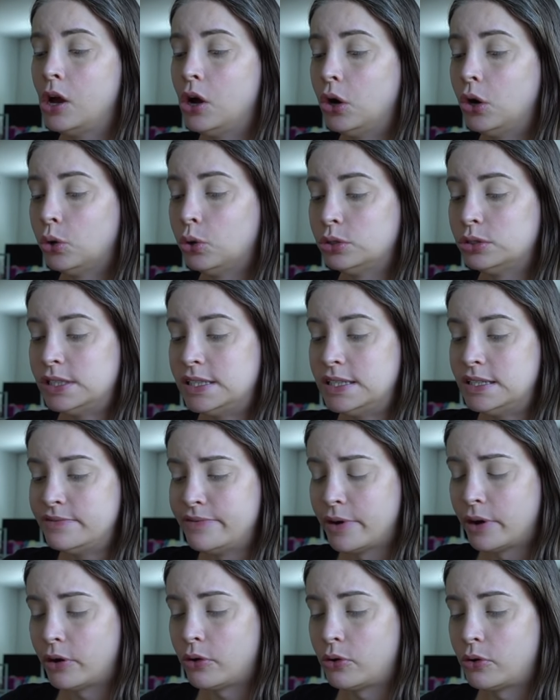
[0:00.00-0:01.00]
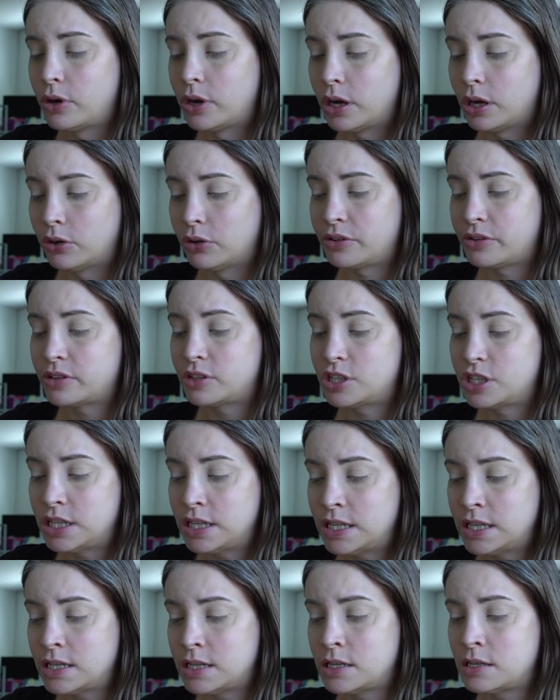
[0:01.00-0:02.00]
Und die Lieferung aus
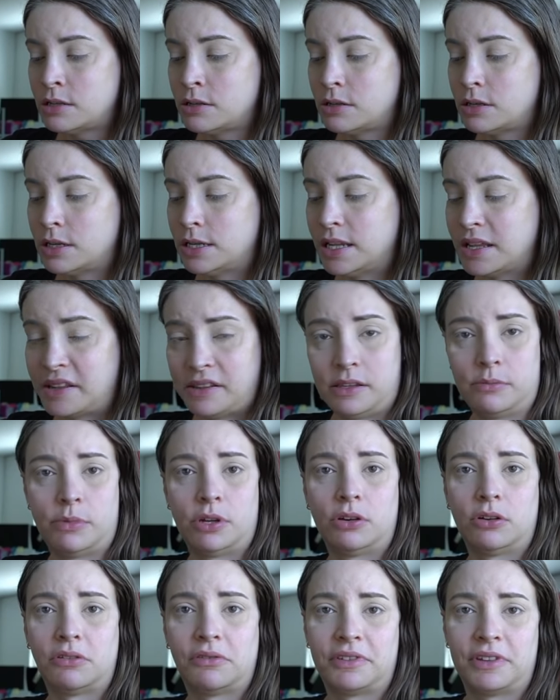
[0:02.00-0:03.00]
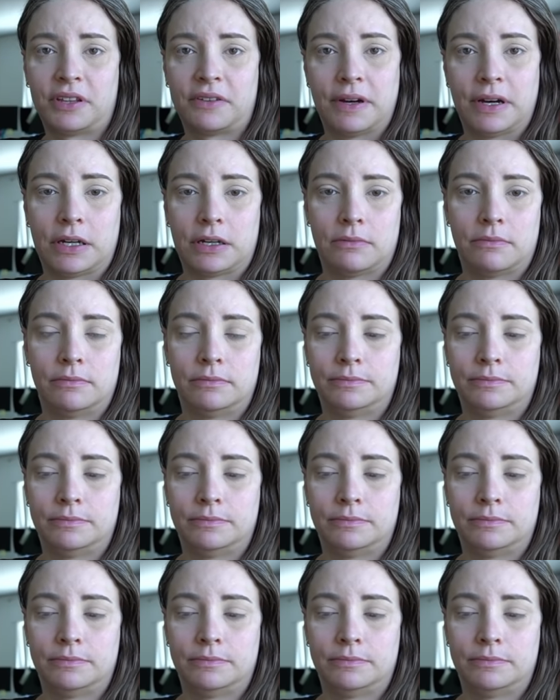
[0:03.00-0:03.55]
China lässt immer noch auf sich warten.